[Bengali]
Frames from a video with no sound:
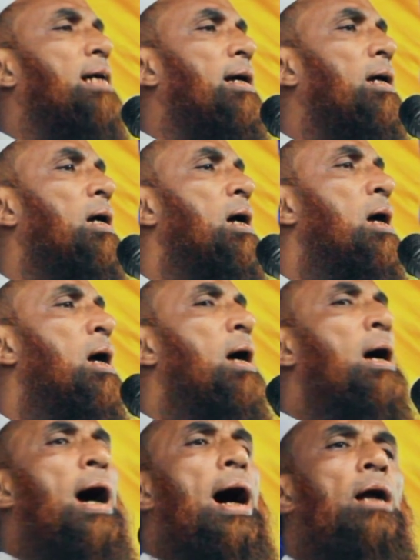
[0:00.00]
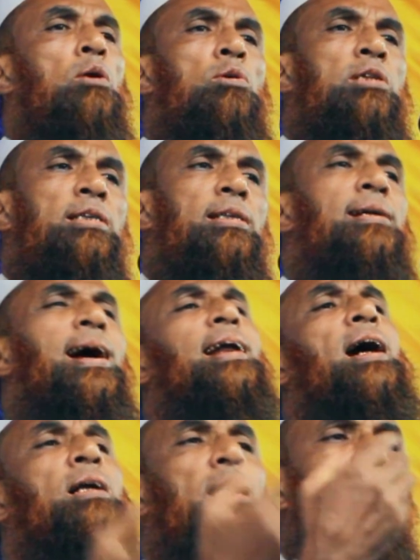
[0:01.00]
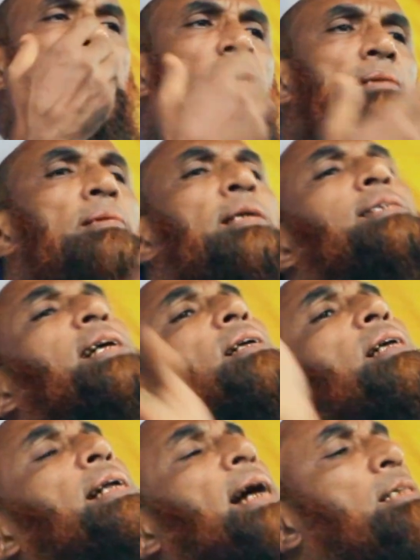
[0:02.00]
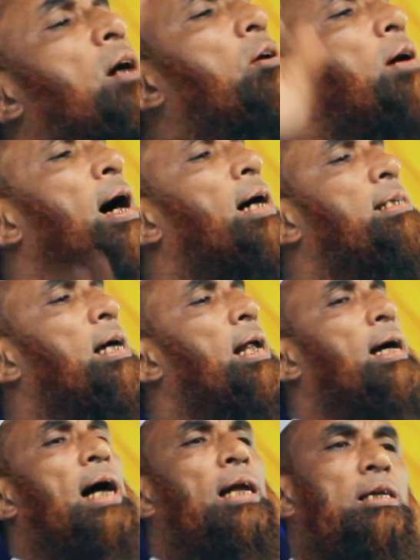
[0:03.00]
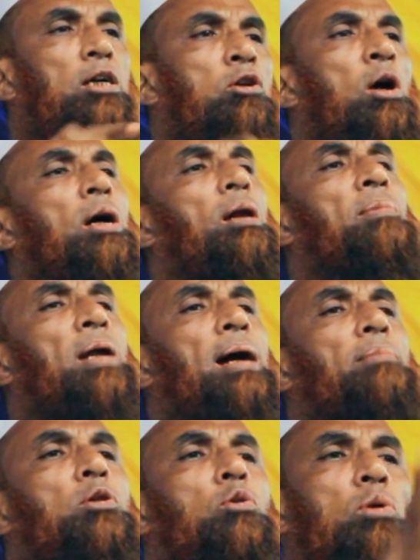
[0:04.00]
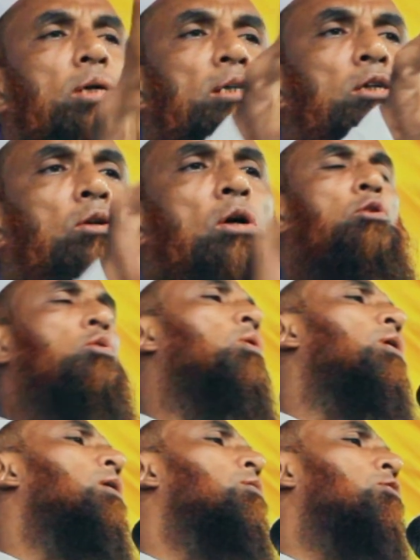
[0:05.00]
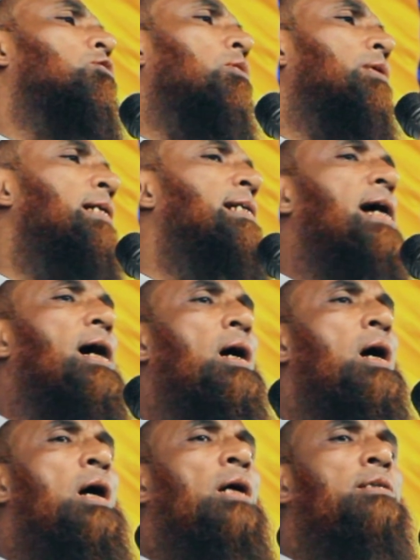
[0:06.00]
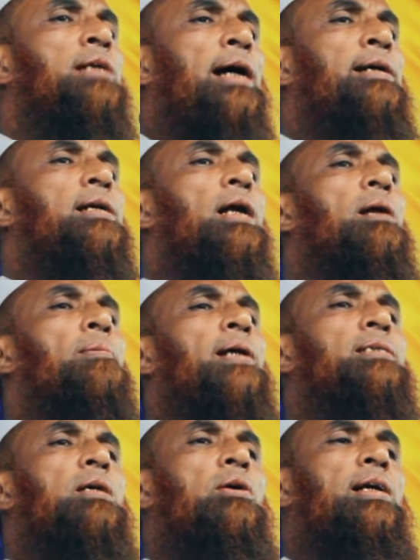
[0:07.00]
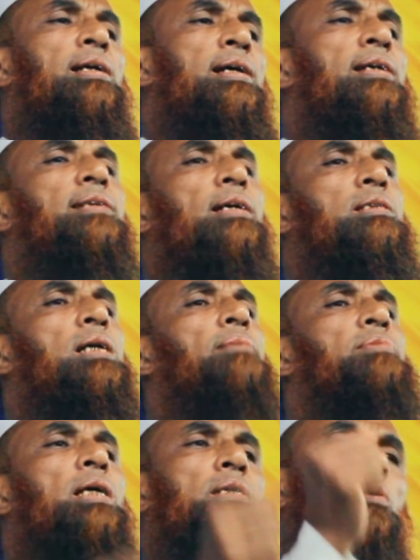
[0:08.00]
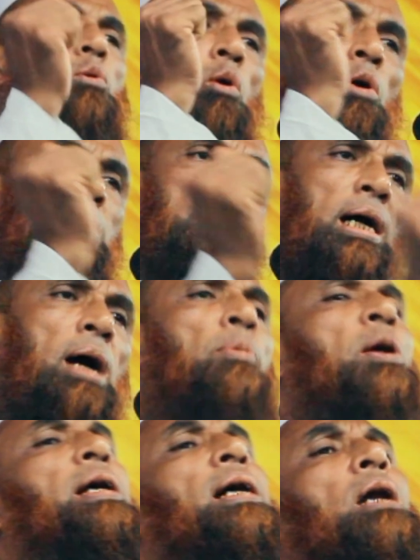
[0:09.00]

যায় আর রুজিতি না রাখলি নিজের কিনা তাও খাওয়া যায় না কালকে সকালবেলা আমি দুই কেজি শুয়ারের গোস্ত কিনিয়ে সাইকেলের ভাষায় নিয়ে যাচ্ছিলাম তাতে কোন জায়গা পড়িয়ে